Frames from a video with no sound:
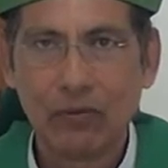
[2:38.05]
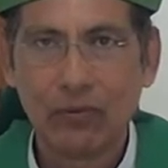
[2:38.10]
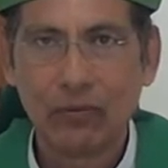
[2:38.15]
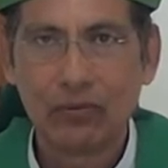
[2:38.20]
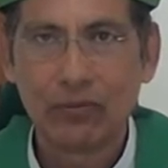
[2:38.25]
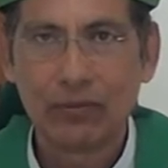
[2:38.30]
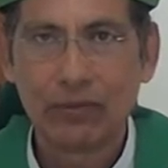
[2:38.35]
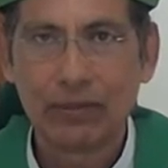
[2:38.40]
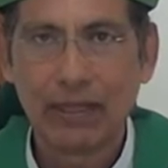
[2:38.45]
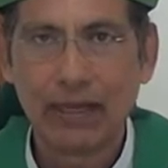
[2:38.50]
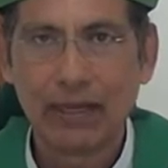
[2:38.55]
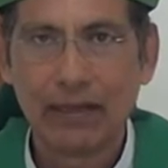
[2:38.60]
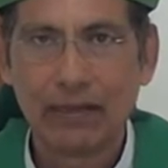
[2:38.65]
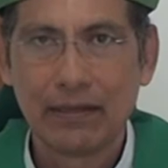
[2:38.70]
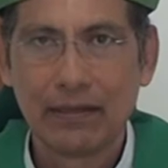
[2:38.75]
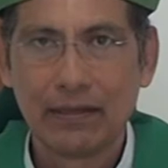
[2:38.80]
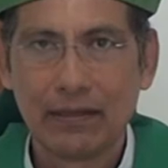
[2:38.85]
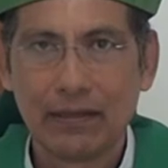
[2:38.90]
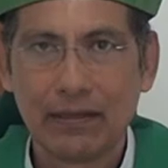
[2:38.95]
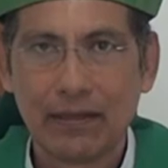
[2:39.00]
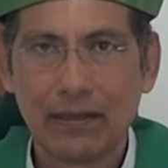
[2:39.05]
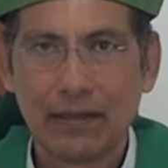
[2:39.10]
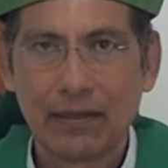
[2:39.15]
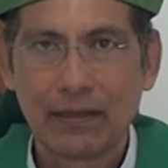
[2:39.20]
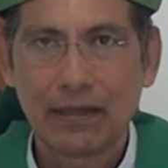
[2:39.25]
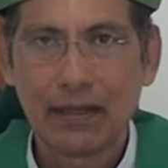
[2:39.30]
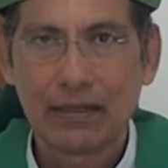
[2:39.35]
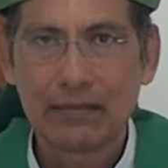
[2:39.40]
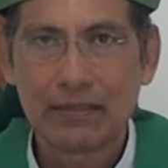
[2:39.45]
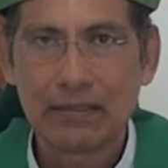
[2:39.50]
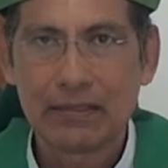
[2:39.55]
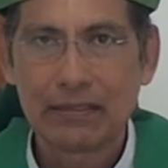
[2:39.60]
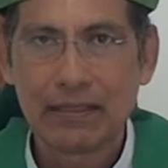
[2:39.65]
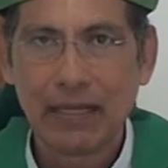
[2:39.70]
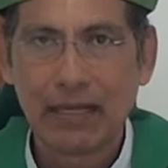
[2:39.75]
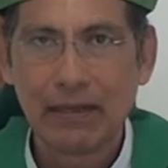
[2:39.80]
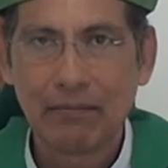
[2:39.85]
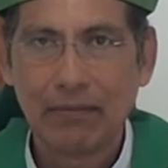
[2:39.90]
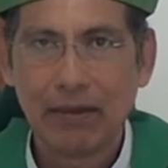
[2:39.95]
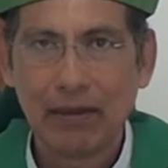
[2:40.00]
junta, que se
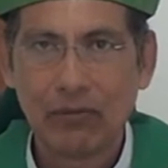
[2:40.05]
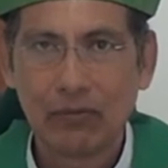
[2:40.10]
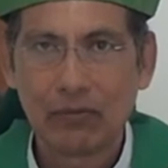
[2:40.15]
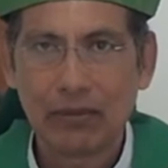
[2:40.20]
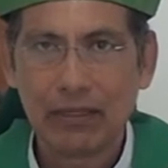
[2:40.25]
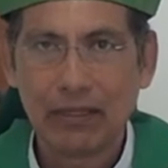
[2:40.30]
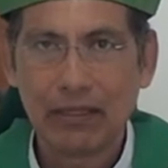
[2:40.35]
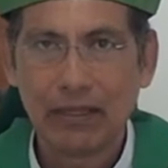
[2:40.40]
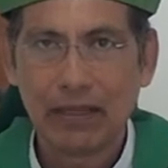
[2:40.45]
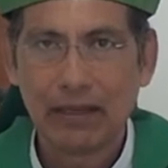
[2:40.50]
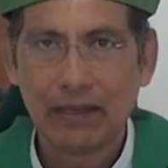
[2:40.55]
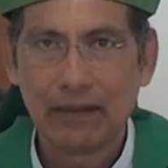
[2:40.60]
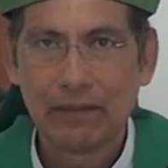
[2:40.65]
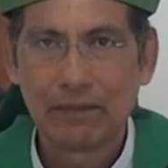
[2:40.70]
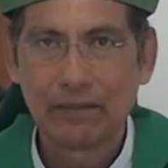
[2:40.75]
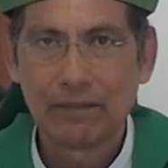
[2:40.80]
salva unida,